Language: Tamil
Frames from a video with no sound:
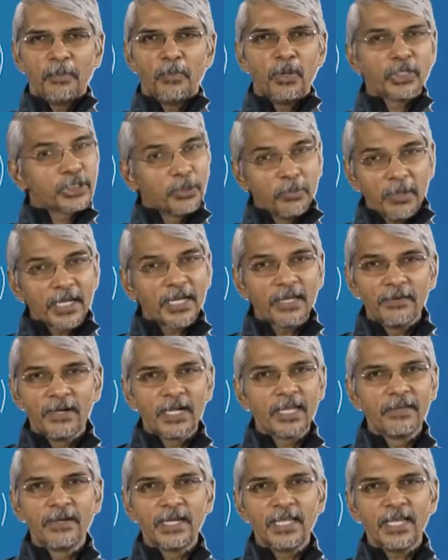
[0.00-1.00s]
மோசமான
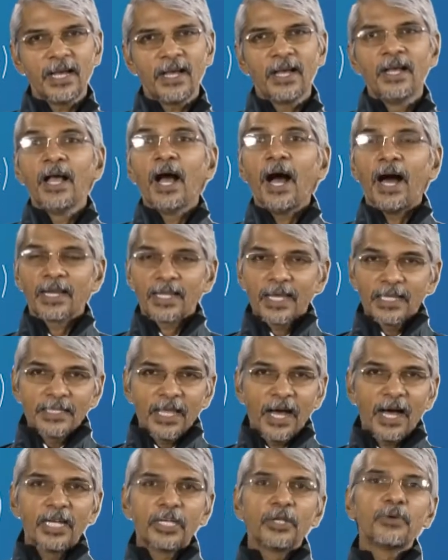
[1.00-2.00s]
விளைவு இல்லையா ஆனால்
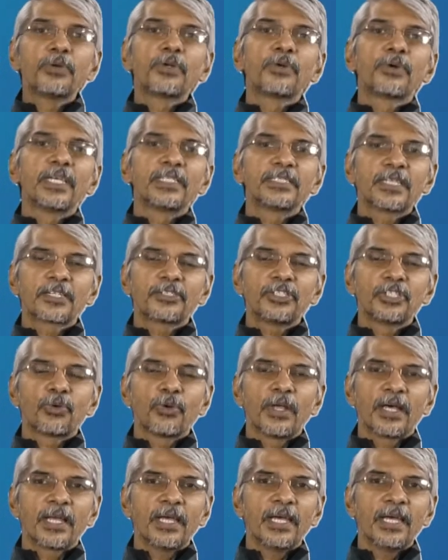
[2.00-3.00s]
இந்த அணுவினுடைய
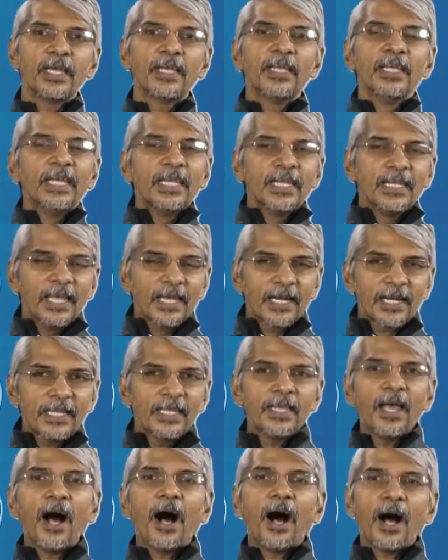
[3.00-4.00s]
சக்திக்குள்ளார
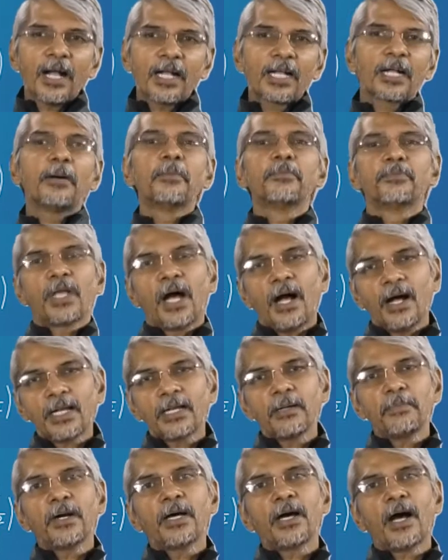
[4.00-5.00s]
நிறைய ஆக்கம்
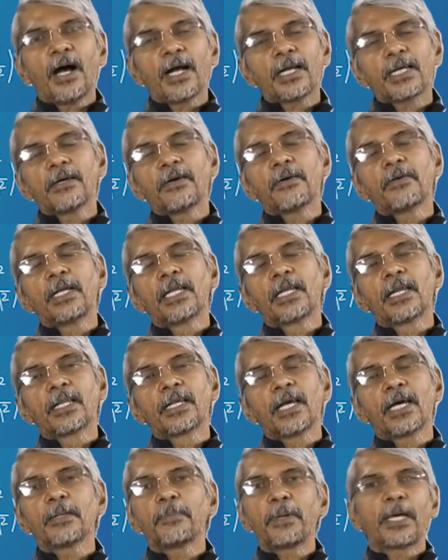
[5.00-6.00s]
ஆக்கமாக ஆக்க
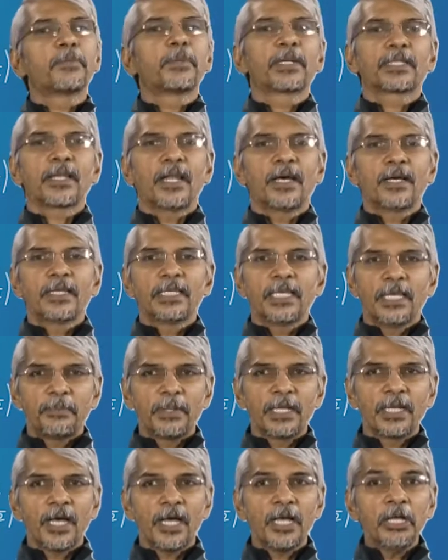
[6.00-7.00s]
வழிகளுக்கு அதை பயன்படுத்தலாம்
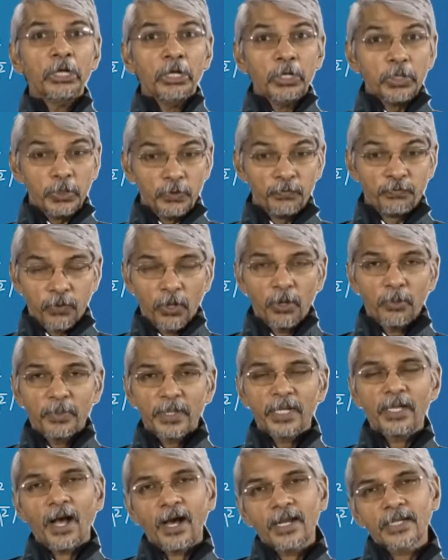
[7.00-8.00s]
எப்படின்னா இவ்வளோ
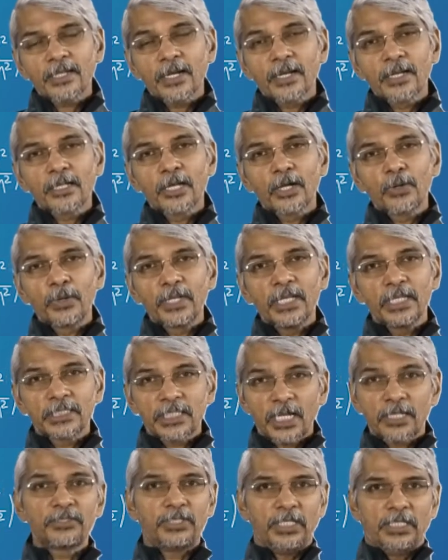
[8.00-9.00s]
பெரிய ஆற்றல் இருக்கக்கூடிய
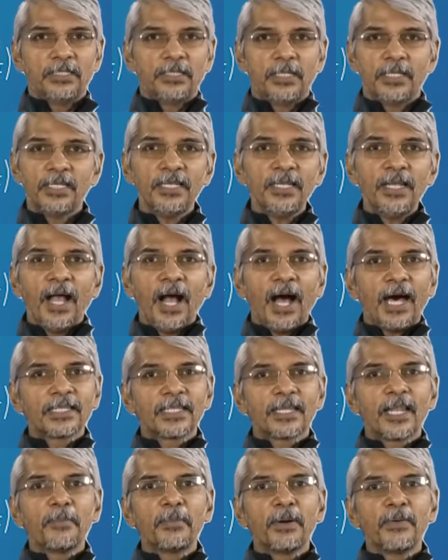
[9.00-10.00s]
சக்தி
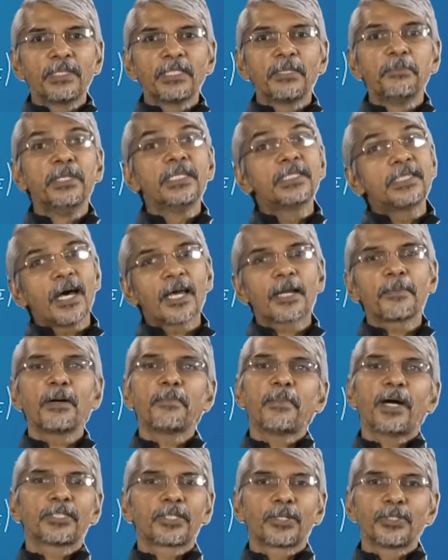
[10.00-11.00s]
அதை நம்ம வந்து
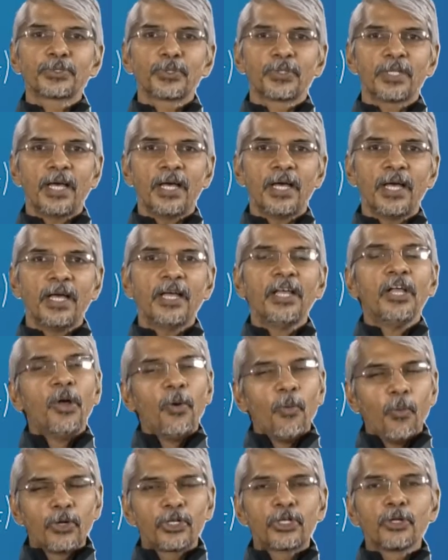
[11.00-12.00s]
மின்சாரமாக மாற்றணும்னு சொன்னால்
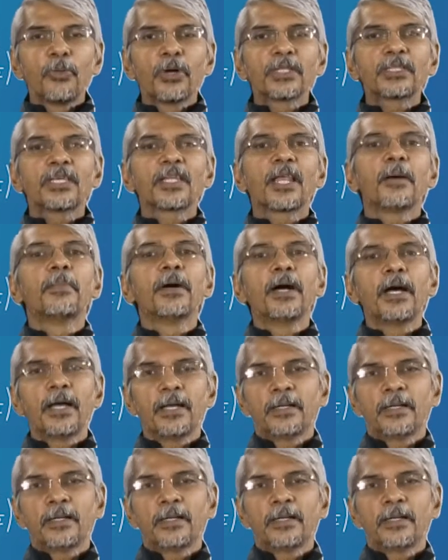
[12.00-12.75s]
ஒட்டுமொத்த நம்ம